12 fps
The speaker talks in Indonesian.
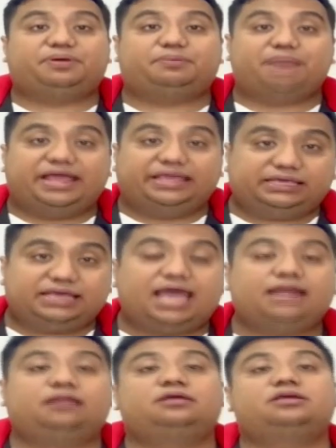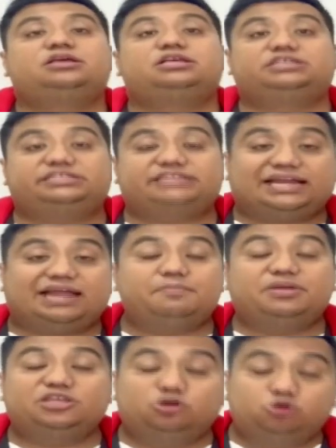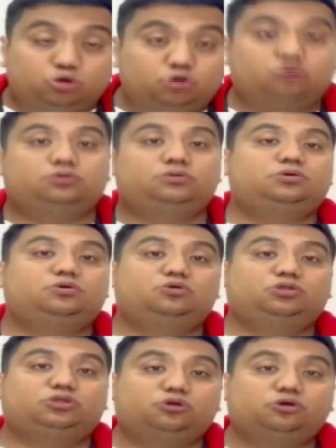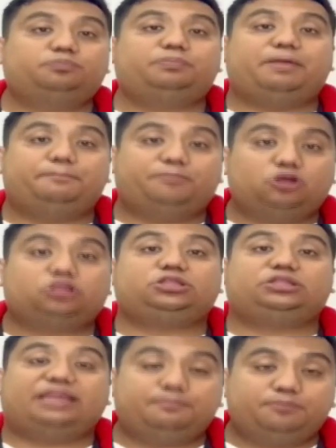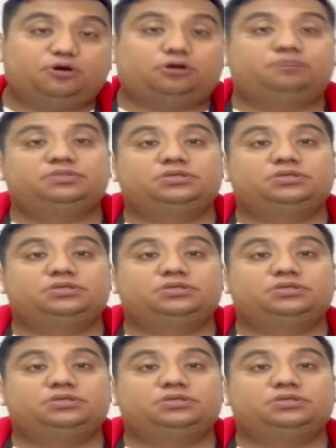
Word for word: perbaikan secara menyeluruh untuk Pemkot Depok.